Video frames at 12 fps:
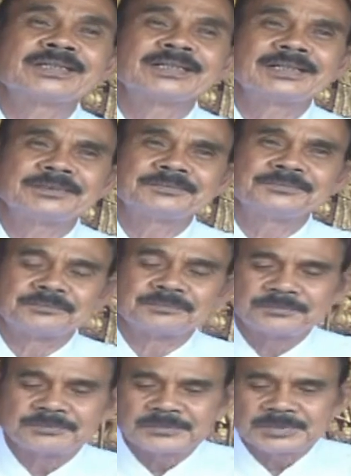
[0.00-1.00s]
Dengar dengar. Ya?
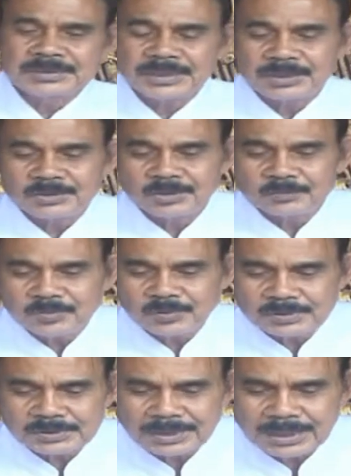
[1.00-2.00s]
Catur
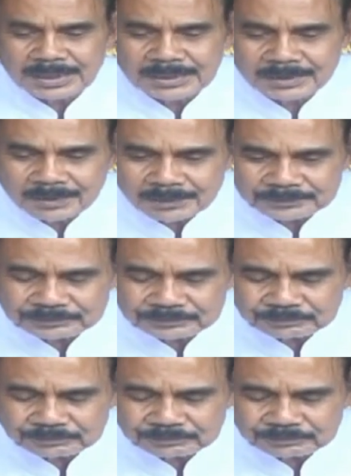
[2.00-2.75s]
purusarta